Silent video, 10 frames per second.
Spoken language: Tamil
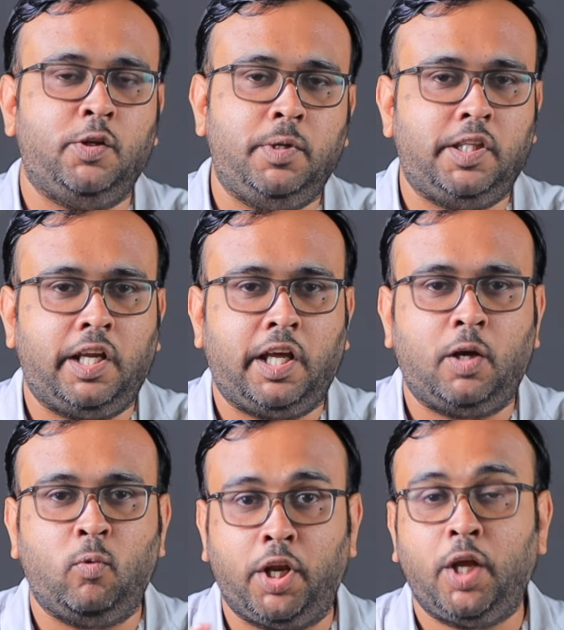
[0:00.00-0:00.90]
எதுவுமே
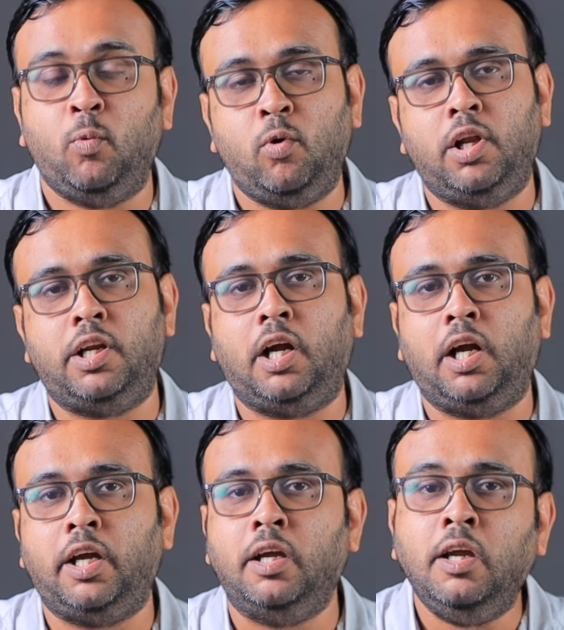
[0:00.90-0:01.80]
தெரியாதா ஒரே ஊரில்
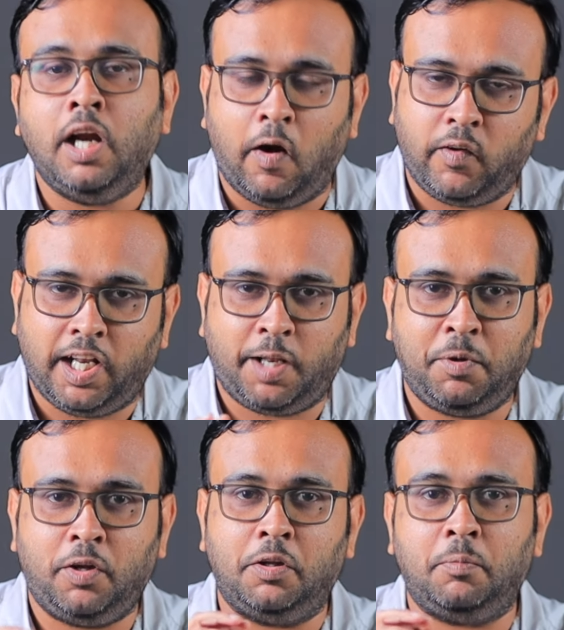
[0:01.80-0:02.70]
இருக்காங்க அவங்க
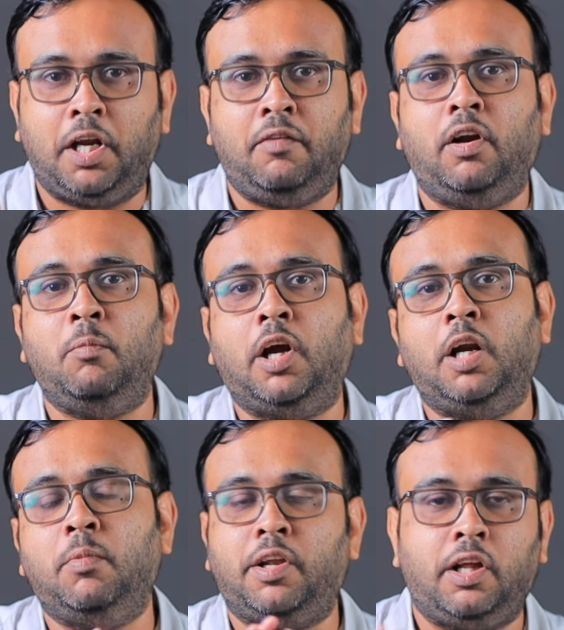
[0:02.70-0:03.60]
எல்லாருமே அந்த மலைவாழ்
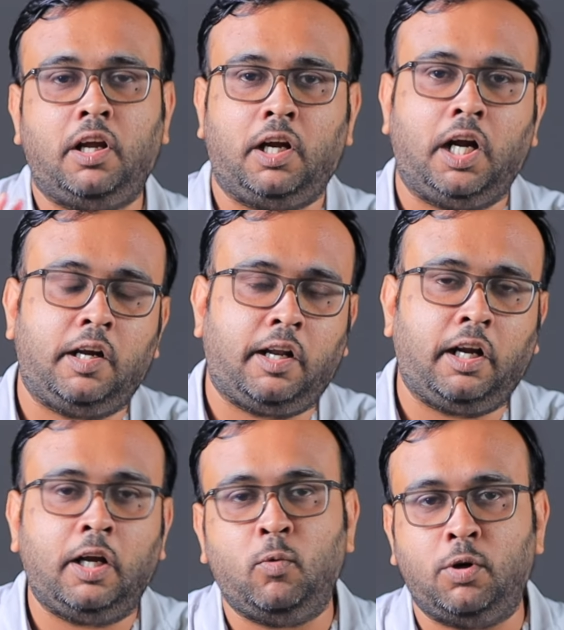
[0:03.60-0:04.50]
மக்கள் மாதிரி தான்
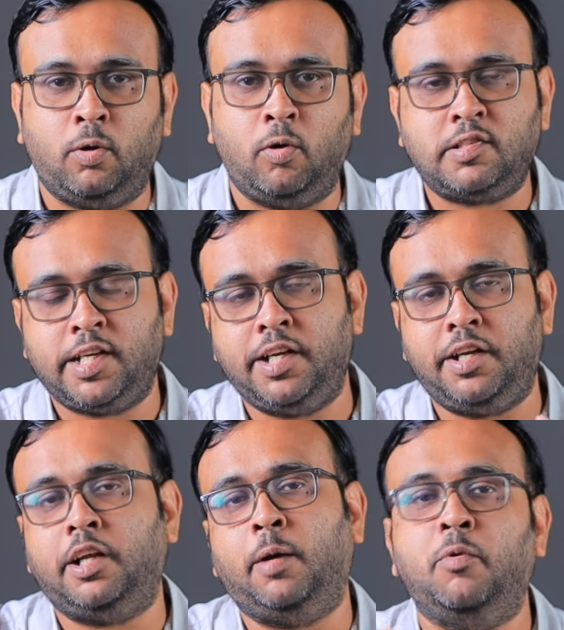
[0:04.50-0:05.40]
காட்டுறாங்க ஒரு க்ளோஸ்லி
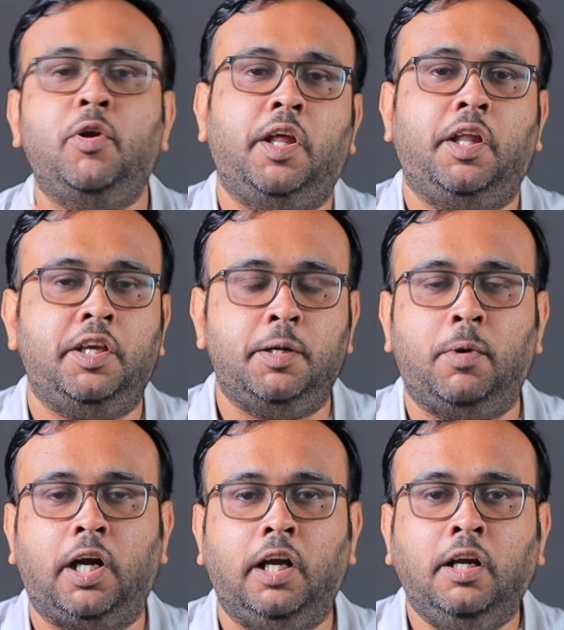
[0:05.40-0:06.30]
நிட்டட் கம்யூனிட்டியாக தான்
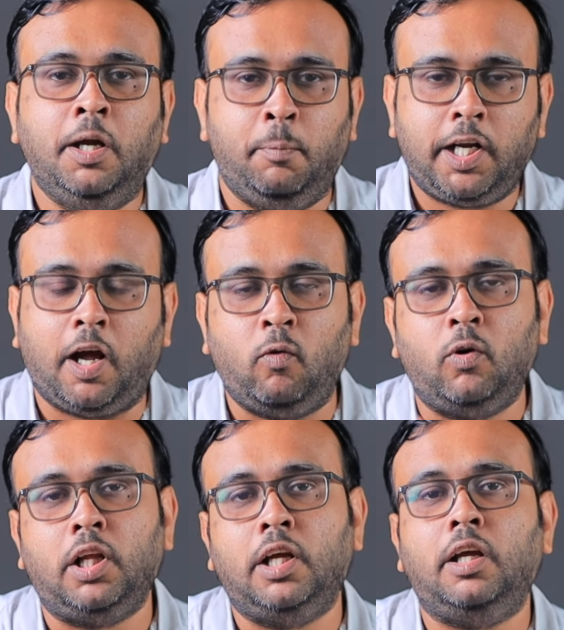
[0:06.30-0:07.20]
இருப்பாங்க பட்
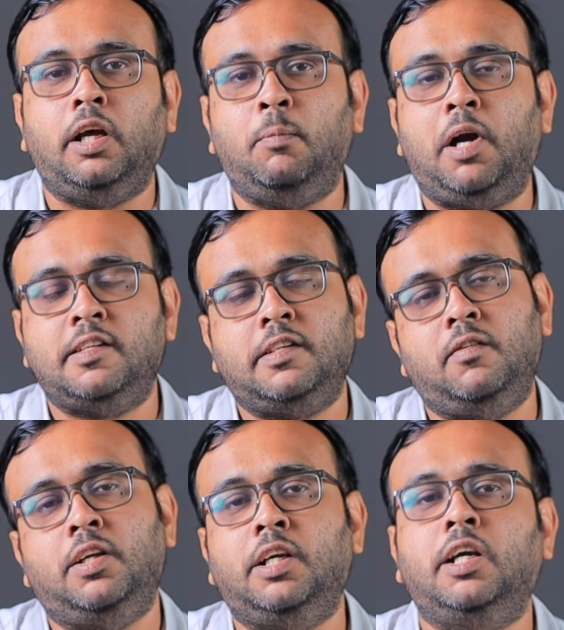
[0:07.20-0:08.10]
அவங்களுக்கு
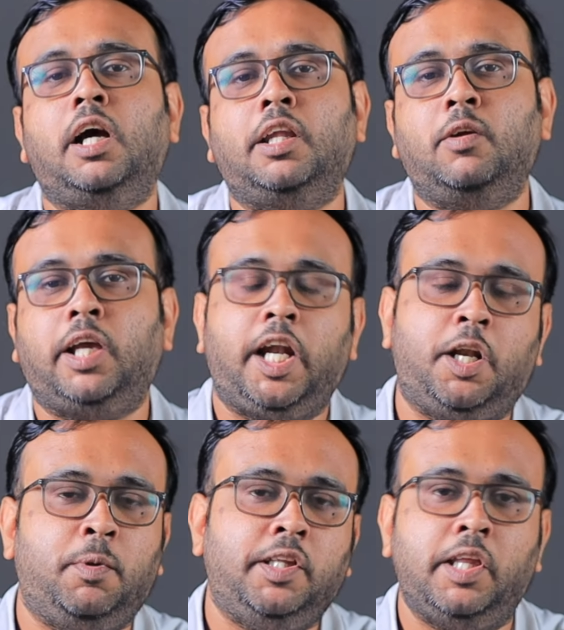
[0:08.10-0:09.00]
பாலசரவணனுக்கு அந்த
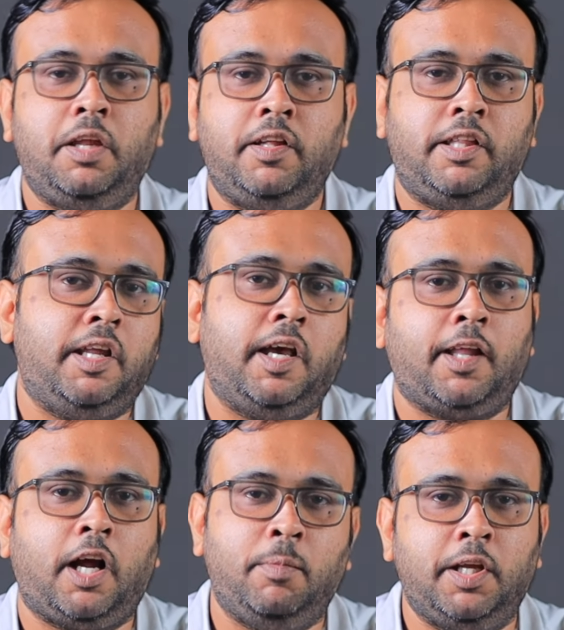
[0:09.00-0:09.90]
கேரக்டர் பற்றி தெரியவே
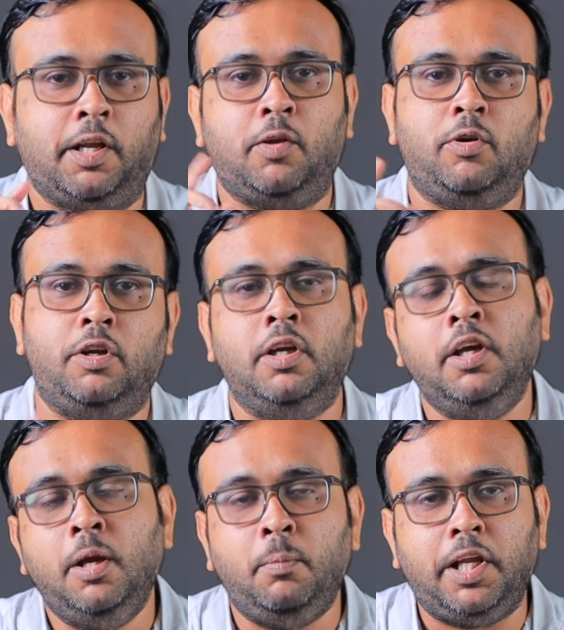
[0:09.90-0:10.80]
தெரியாதா அப்படிங்கிறது ஒரு
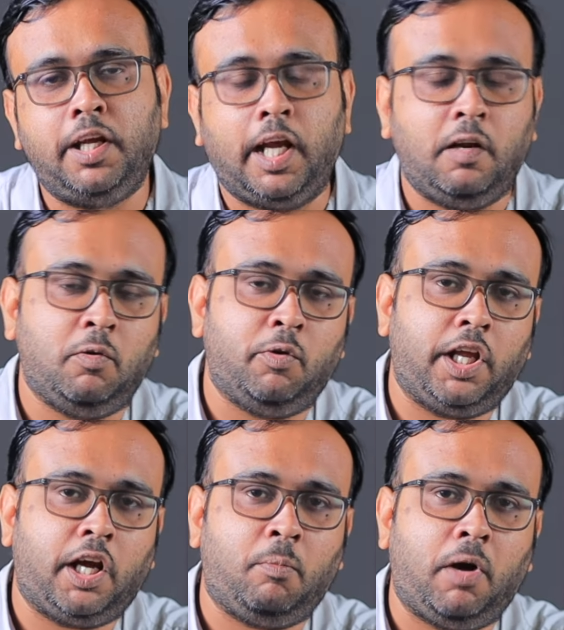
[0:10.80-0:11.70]
பெரிய
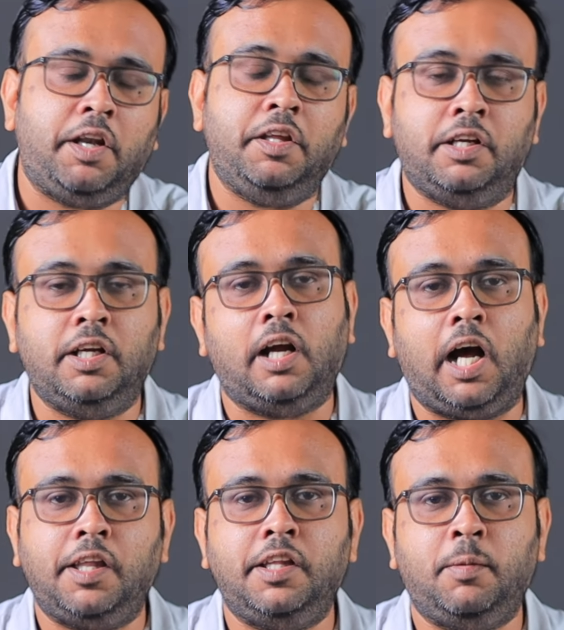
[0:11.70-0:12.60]
கேள்விக்குறியாக மாறி இருக்கு
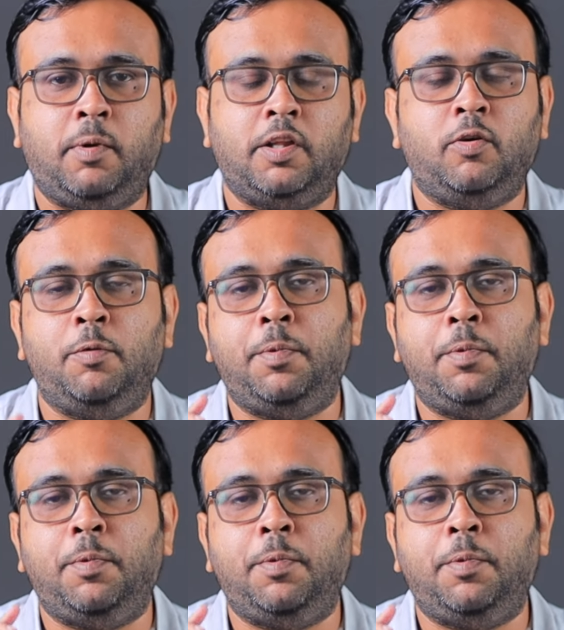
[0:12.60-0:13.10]
அது இந்த படத்துக்கு